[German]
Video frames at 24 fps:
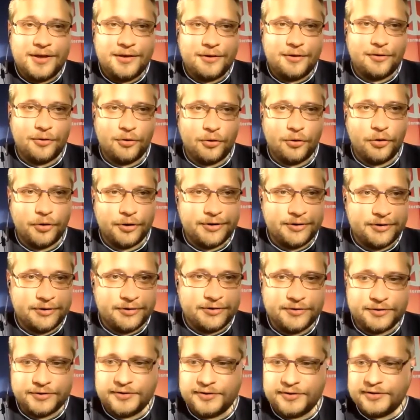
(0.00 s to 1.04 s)

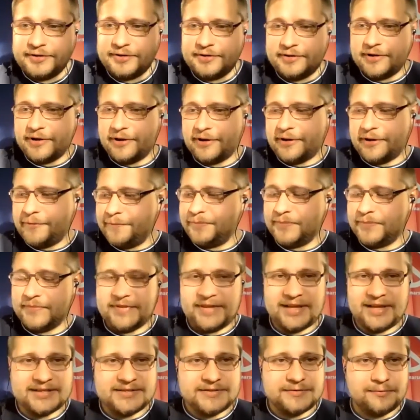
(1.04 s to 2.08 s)
Und ähm,
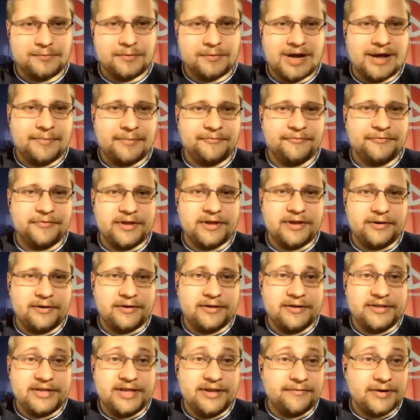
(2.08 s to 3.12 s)
dazu haben wir
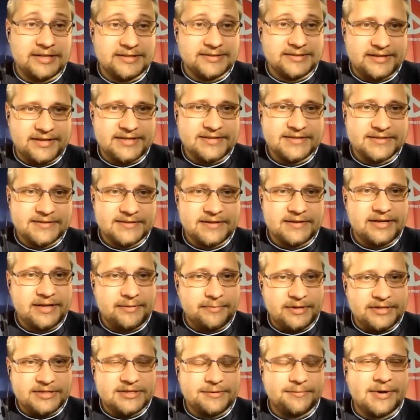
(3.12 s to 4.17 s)
jeweils Gäste,
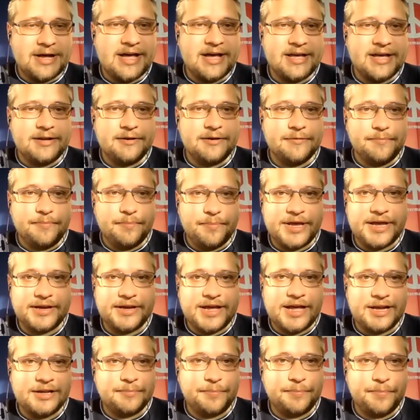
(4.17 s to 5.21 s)
nämlich zum einen
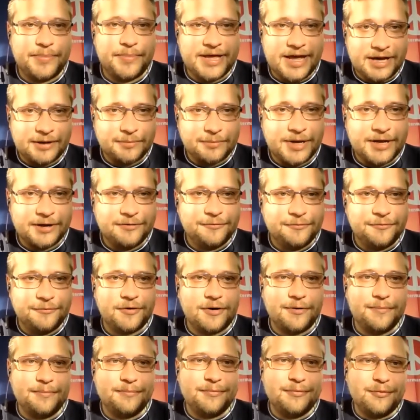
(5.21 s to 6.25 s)
Bernhard Bergmann
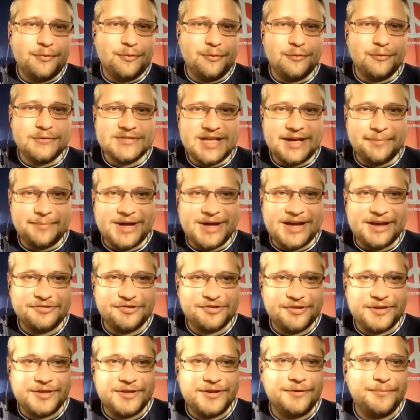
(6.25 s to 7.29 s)
vom
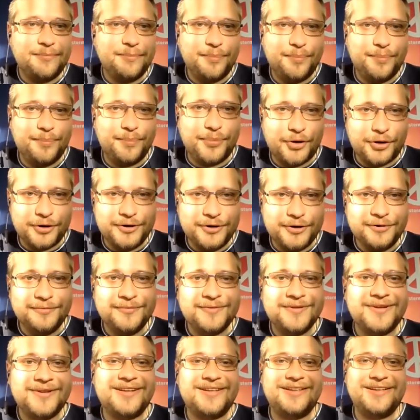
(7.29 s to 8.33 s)
Ostermarsch in Bonn.
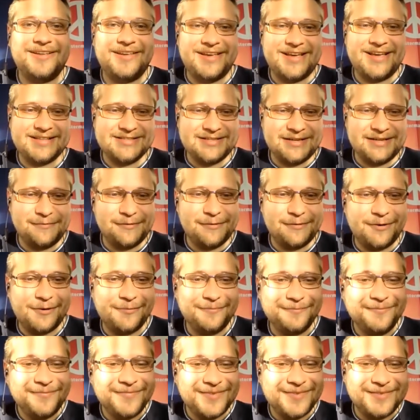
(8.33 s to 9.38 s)
Herzlich
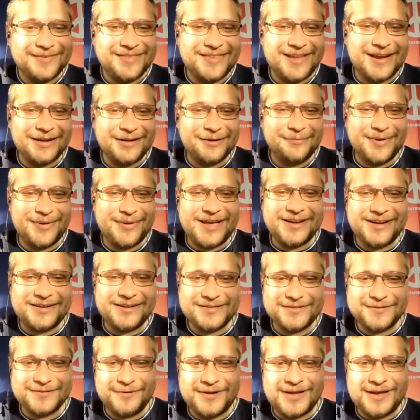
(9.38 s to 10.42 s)
willkommen. Danke, Bernhard,
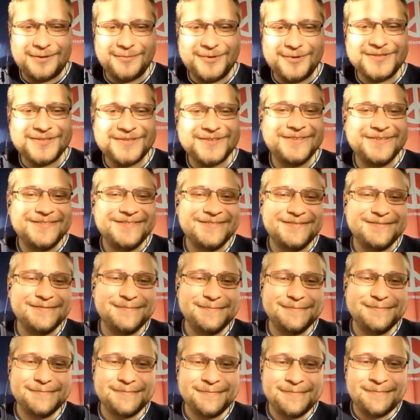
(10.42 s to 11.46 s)
dass du da bist.
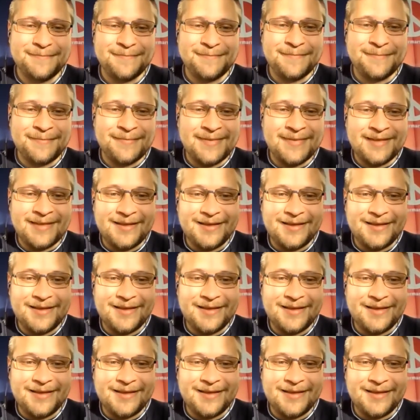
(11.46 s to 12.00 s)
Danke